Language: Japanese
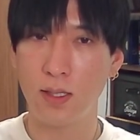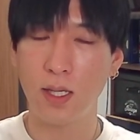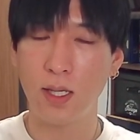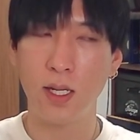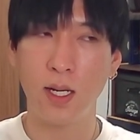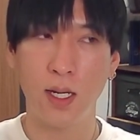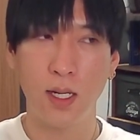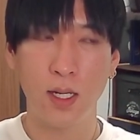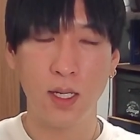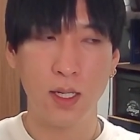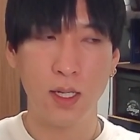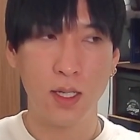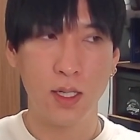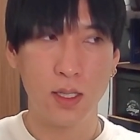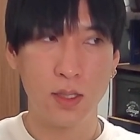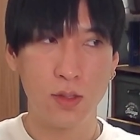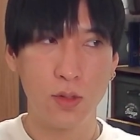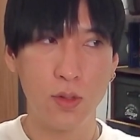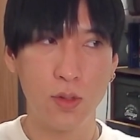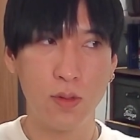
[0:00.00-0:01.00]
だから、
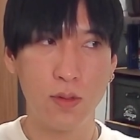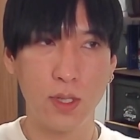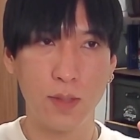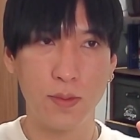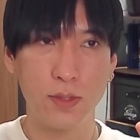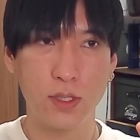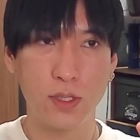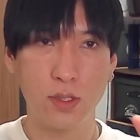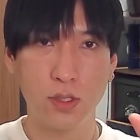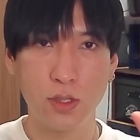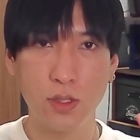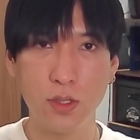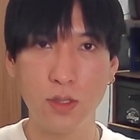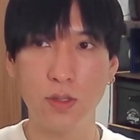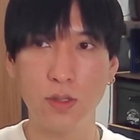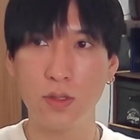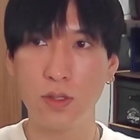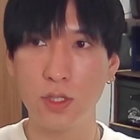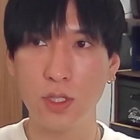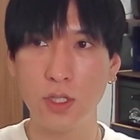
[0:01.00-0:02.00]
ということはやっぱ中
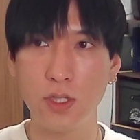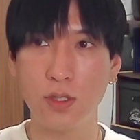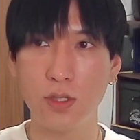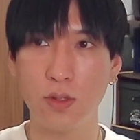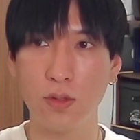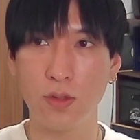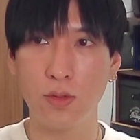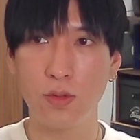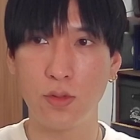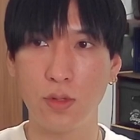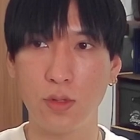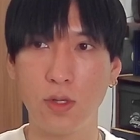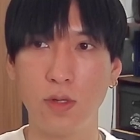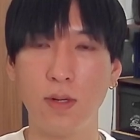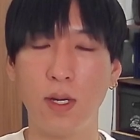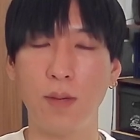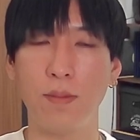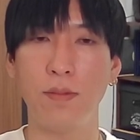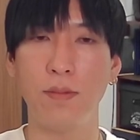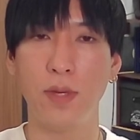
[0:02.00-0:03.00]
国市場の動き
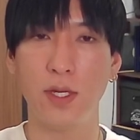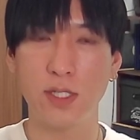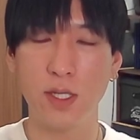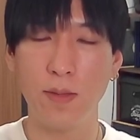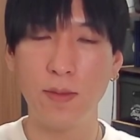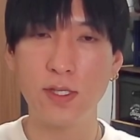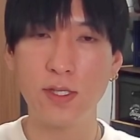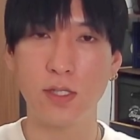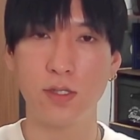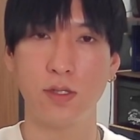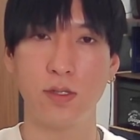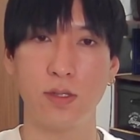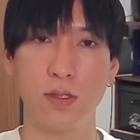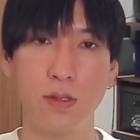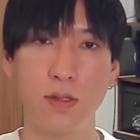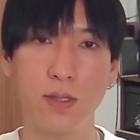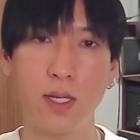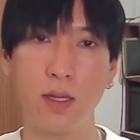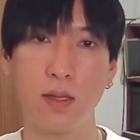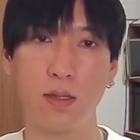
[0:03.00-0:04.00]
はめちゃめちゃ重
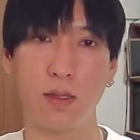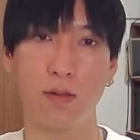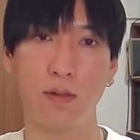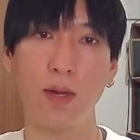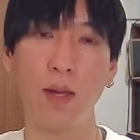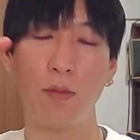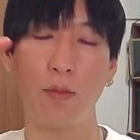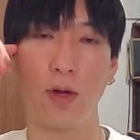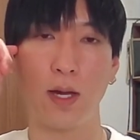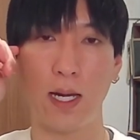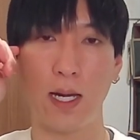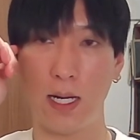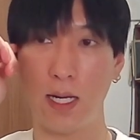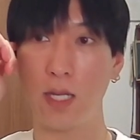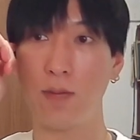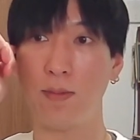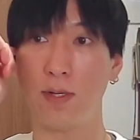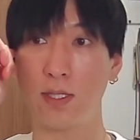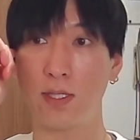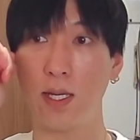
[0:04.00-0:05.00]
要だっていうのはもう変わ
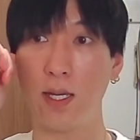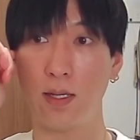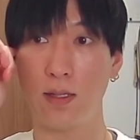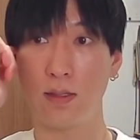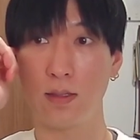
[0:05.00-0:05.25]
りません。